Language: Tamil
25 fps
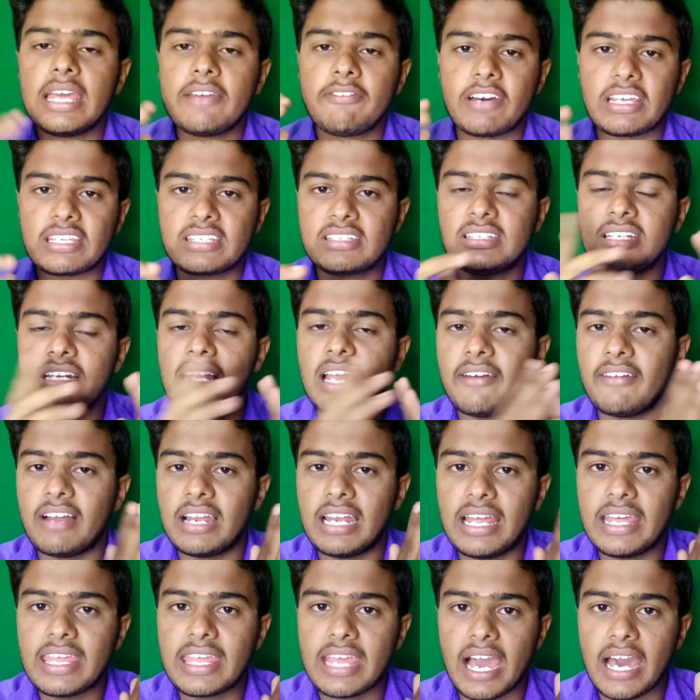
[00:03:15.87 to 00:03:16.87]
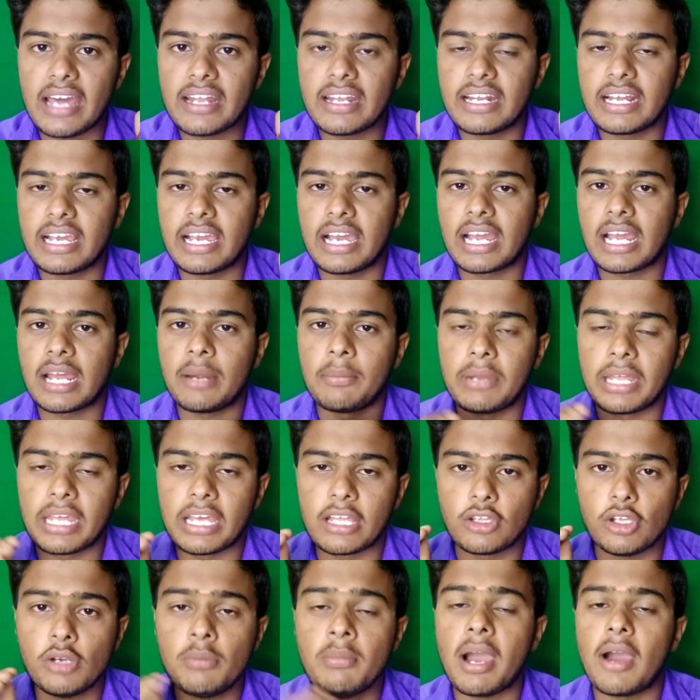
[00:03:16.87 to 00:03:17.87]
ஃபர்ஸ்ட் லெவலில் யார் இருக்காங்க
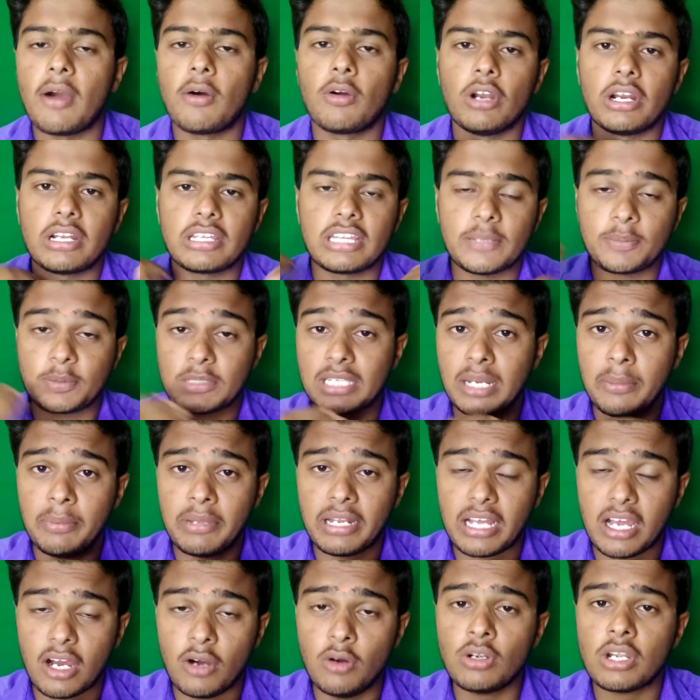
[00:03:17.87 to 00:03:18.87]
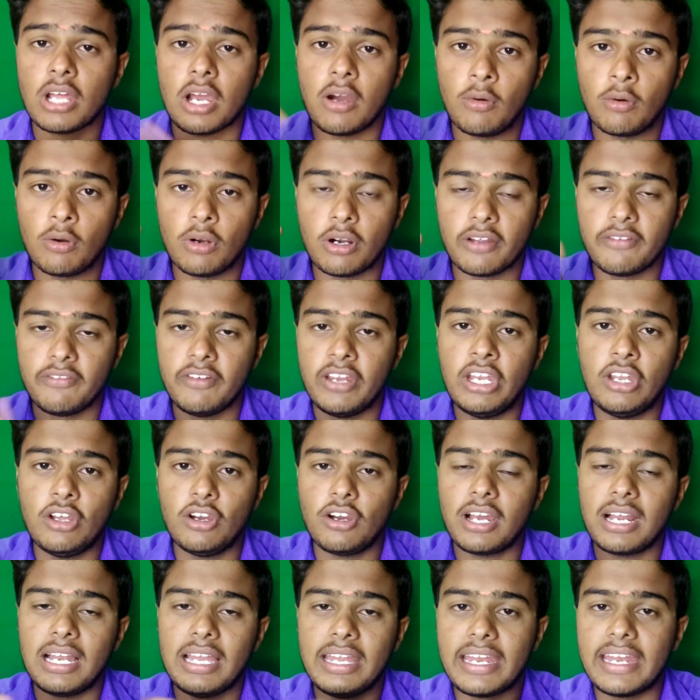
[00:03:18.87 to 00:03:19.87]
அப்படிங்கிறதையும் அவங்களோட சப்ஸ்கிரைபர் கவுண்ட் அவங்களோட
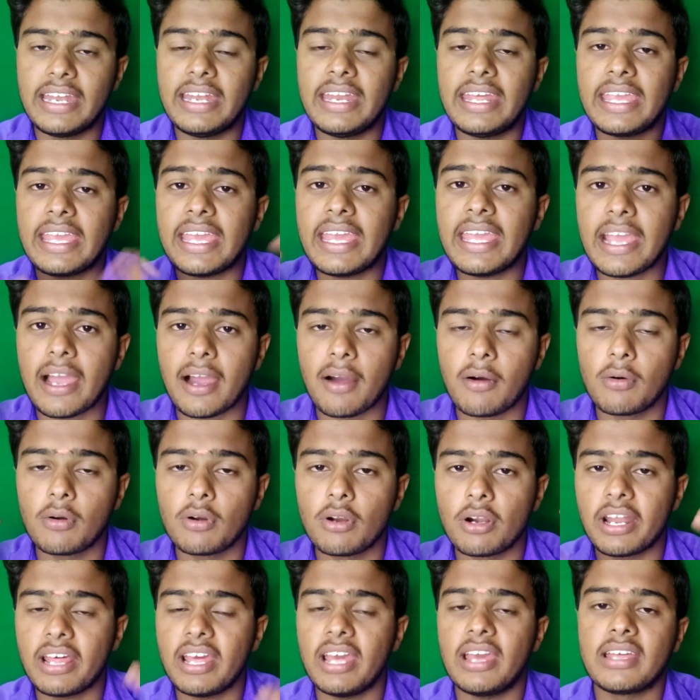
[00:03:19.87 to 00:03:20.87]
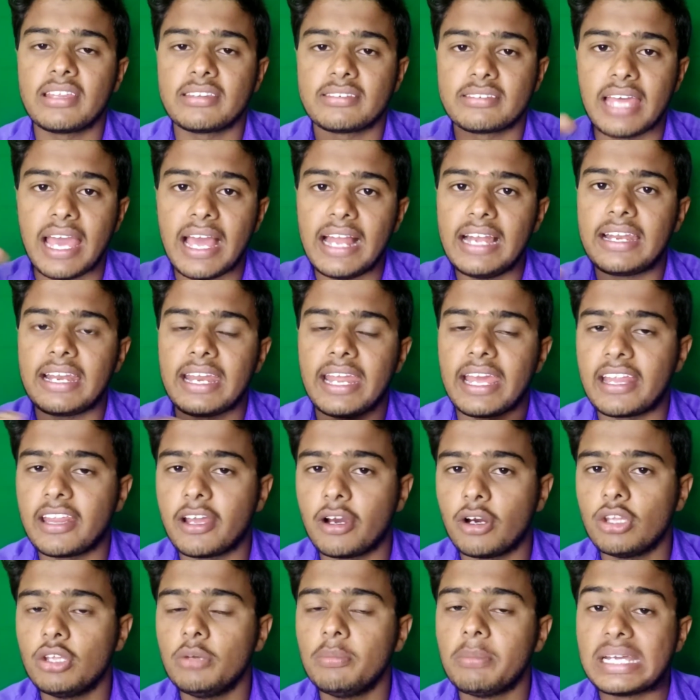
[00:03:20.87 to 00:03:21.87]
வீடியோக்களின் எண்ணிக்கை அவங்களோட சேலரி
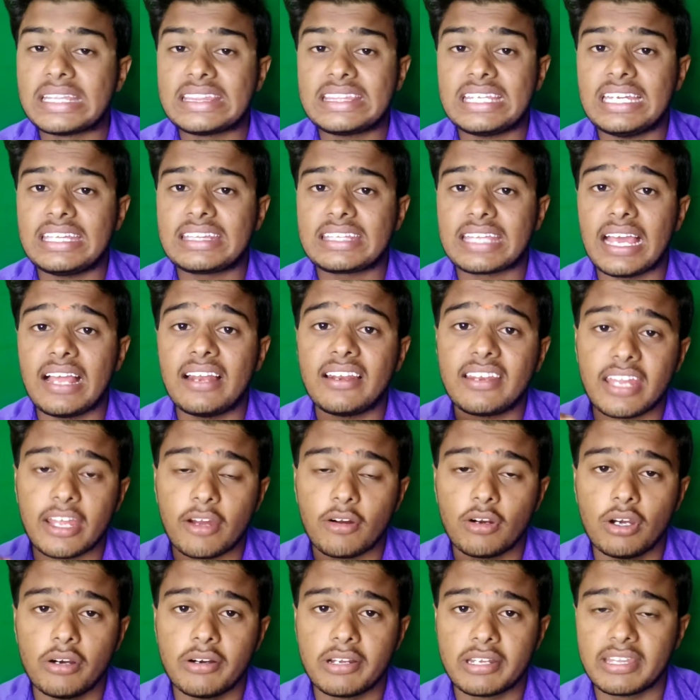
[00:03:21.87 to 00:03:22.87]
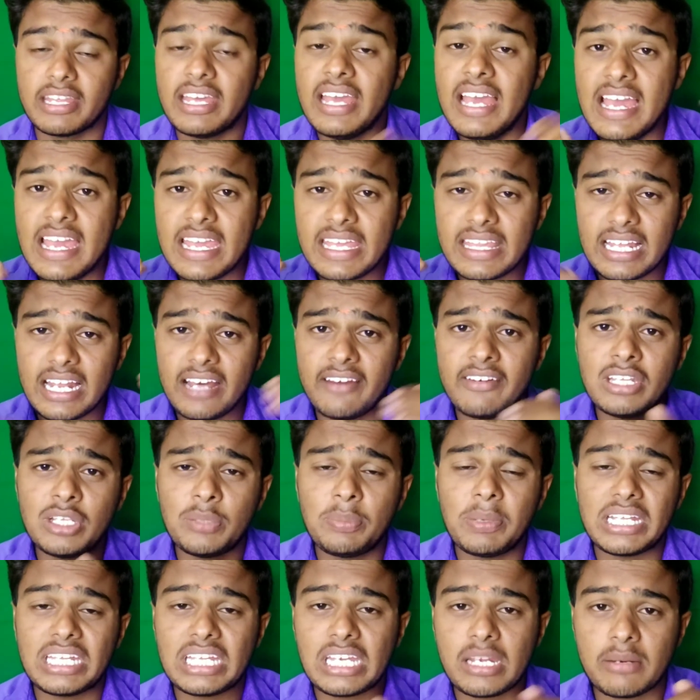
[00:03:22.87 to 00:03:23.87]
அதாவது மந்த்லி சேலரி எவ்வளோ வருது இதெல்லாம்
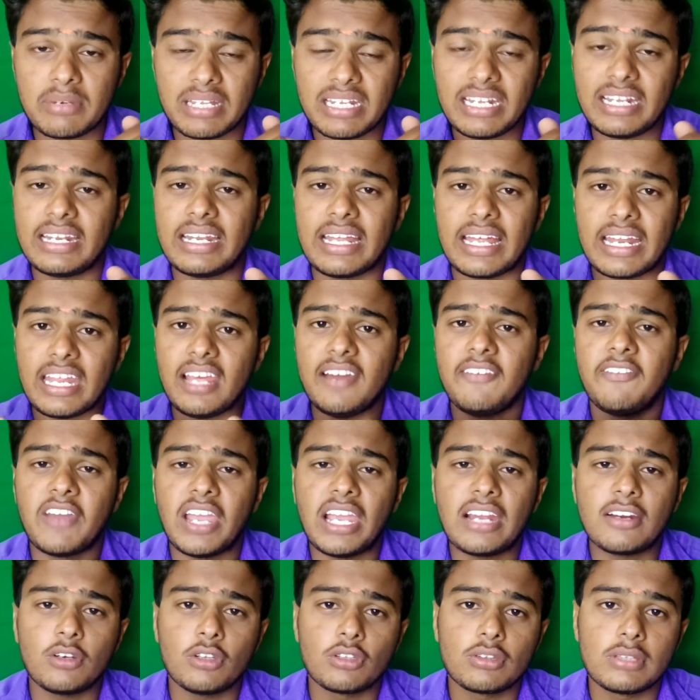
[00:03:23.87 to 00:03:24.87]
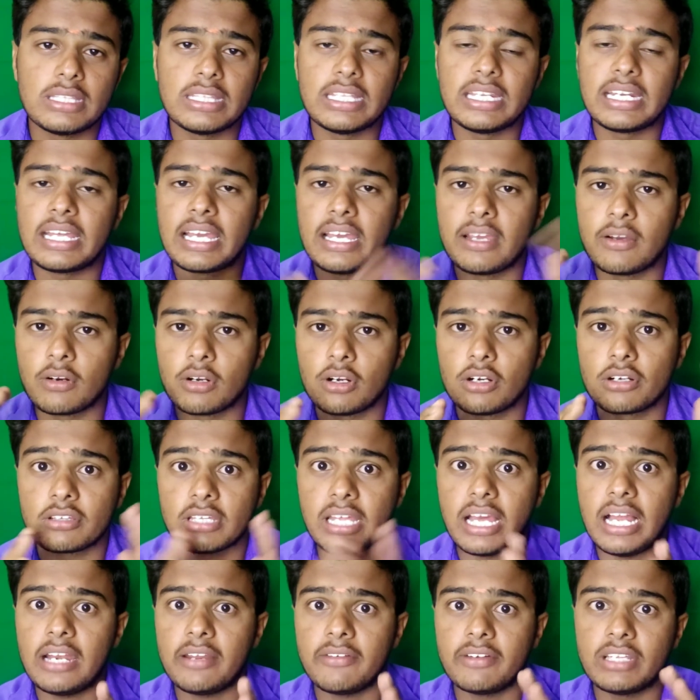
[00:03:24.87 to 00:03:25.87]
வந்து பார்த்தீங்க அப்படின்னா நிறைய ஃபேக் நியூஸ் வந்துருக்குங்க இவங்களோட
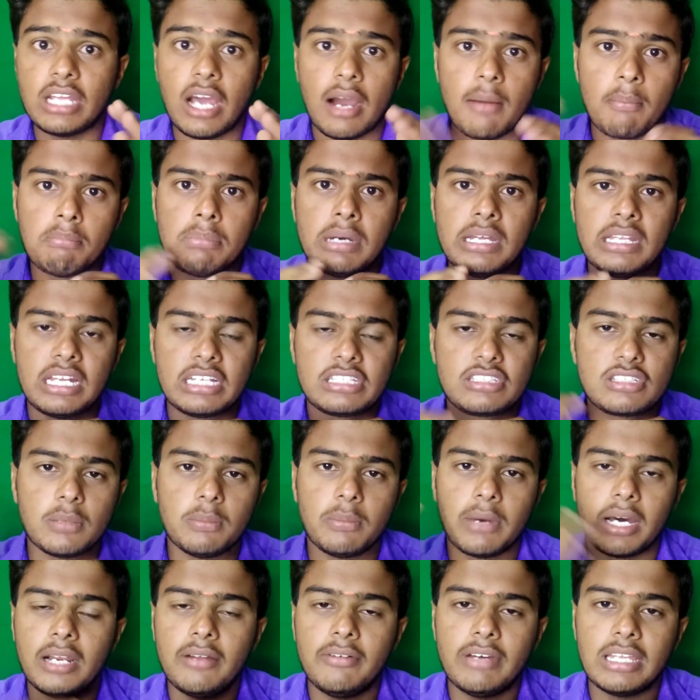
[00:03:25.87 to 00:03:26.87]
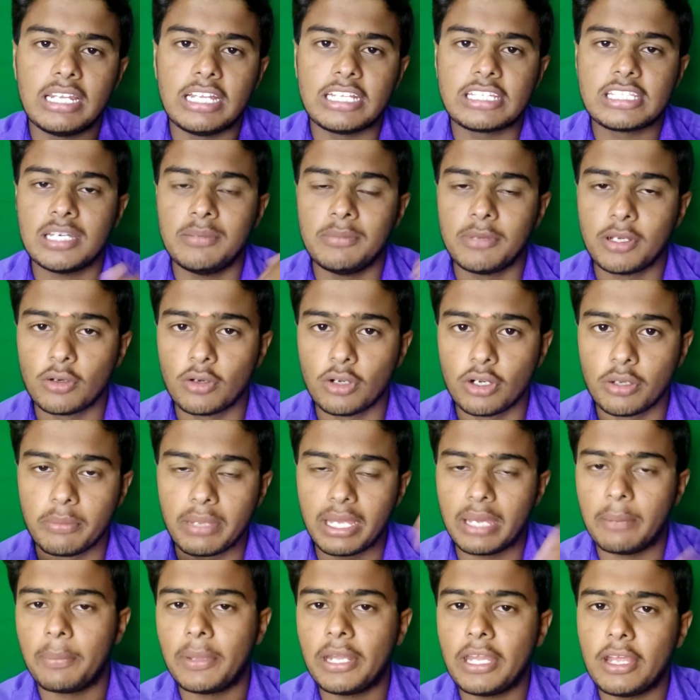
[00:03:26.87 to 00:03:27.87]
சேலரி வந்து ஐம்பது லட்சம் அறுபது லட்சம் இவங்களோட
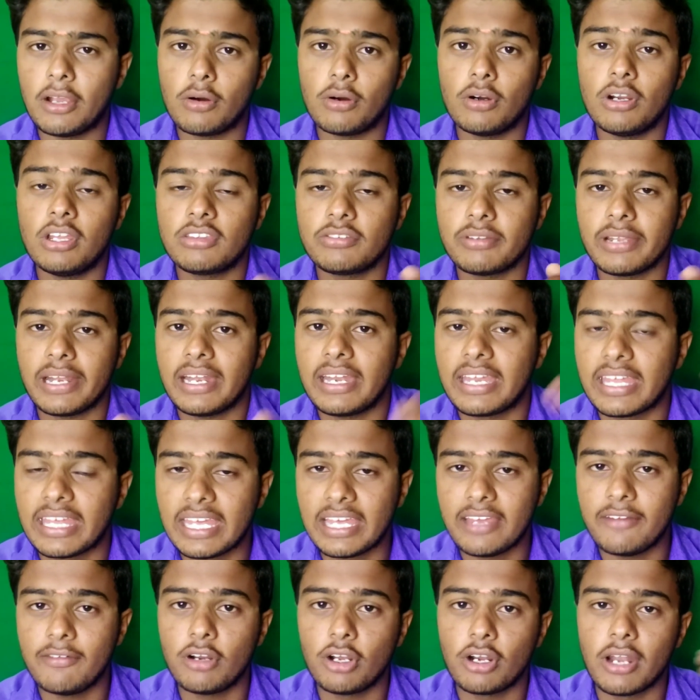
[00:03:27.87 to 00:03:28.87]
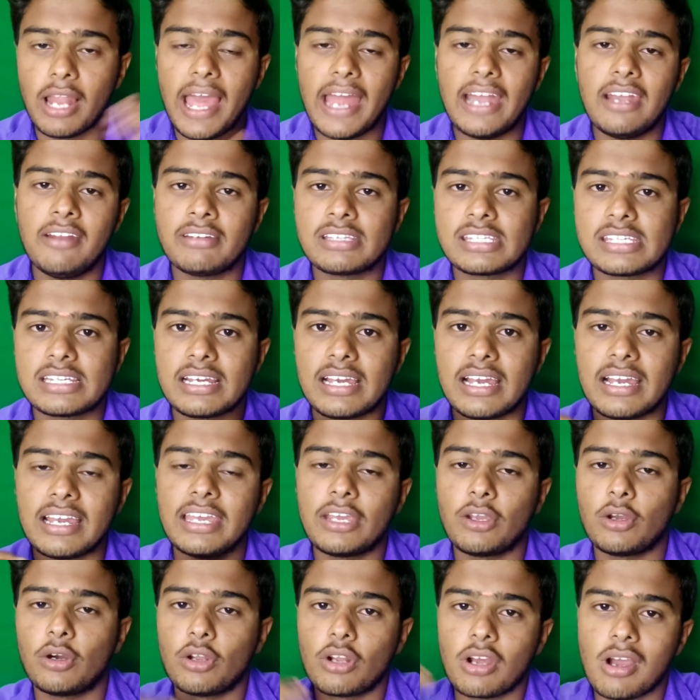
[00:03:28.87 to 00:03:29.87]
மிகப்பெரிய கோடீஸ்வரன் இங்கே இவ்வளோ லேண்ட் வச்சிருக்காங்க
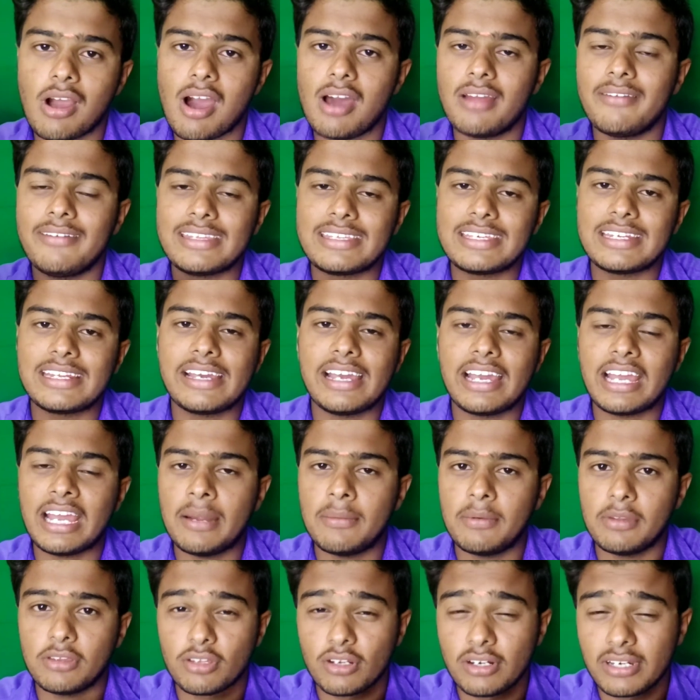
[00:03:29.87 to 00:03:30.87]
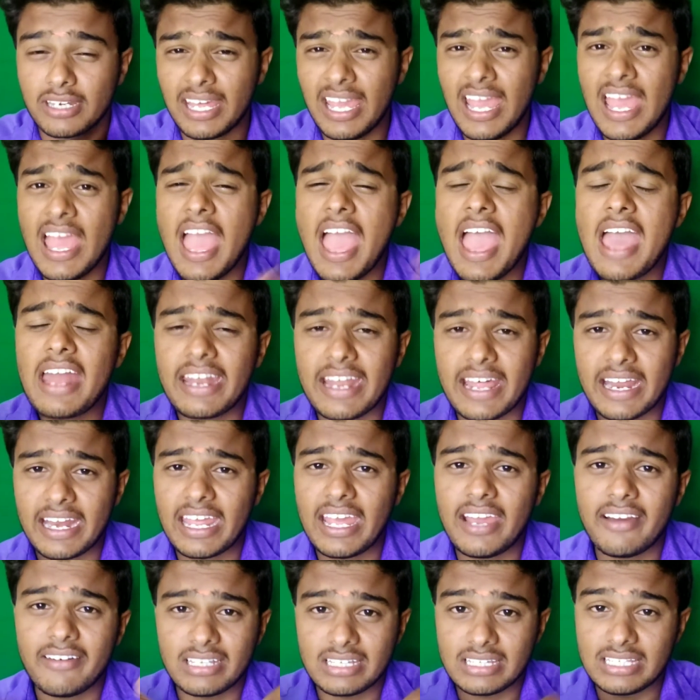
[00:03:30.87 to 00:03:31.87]
இங்கே ஒரு கார் வச்சிருக்காங்க அப்படின்னு சொல்லிட்டு
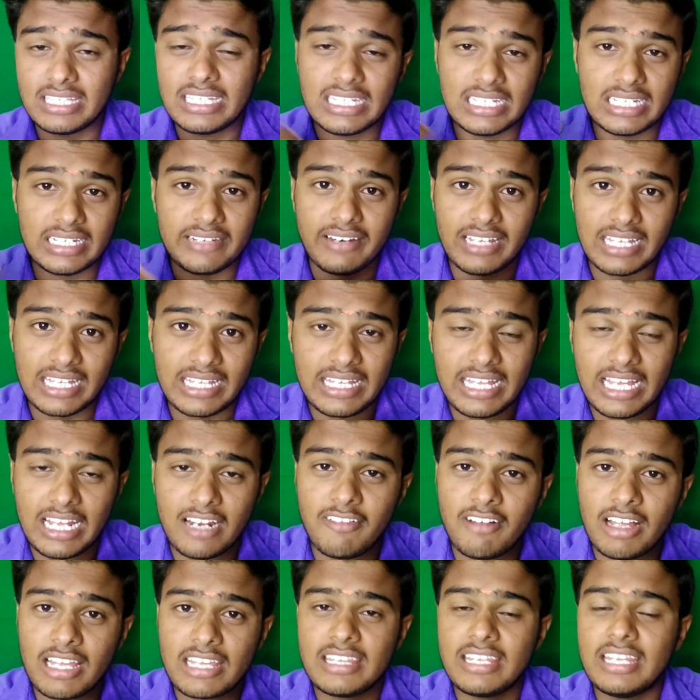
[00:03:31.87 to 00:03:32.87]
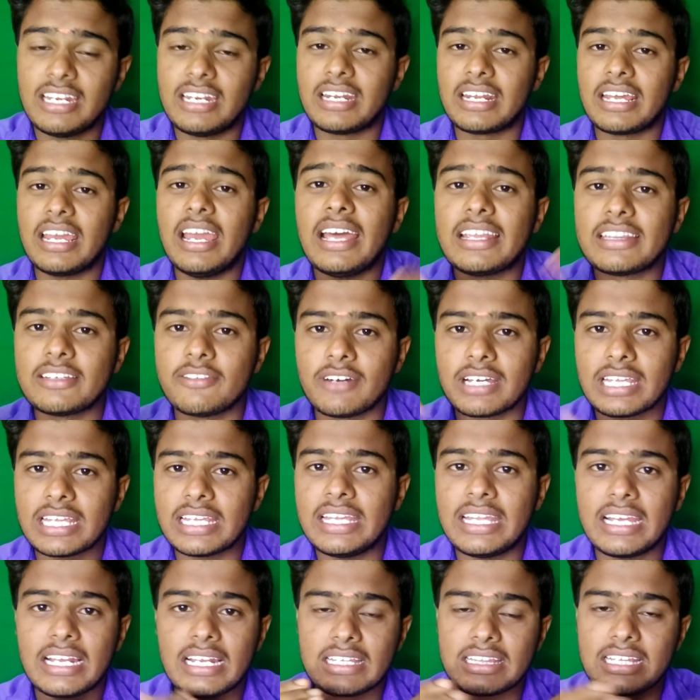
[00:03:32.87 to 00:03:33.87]
நிறையா வந்து வதந்திகள் வளர்ந்துட்டு இருக்கு அந்த
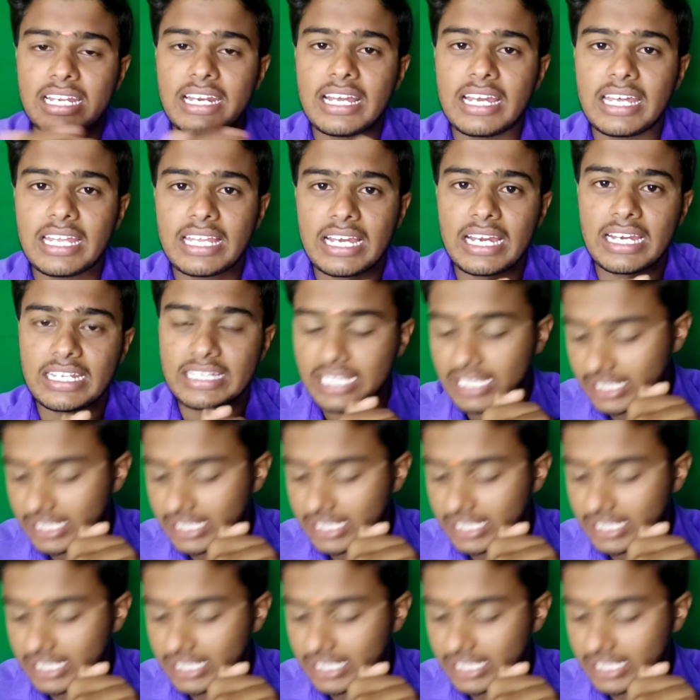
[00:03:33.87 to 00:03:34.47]
வதந்திகளை தடுக்கிறதுக்காக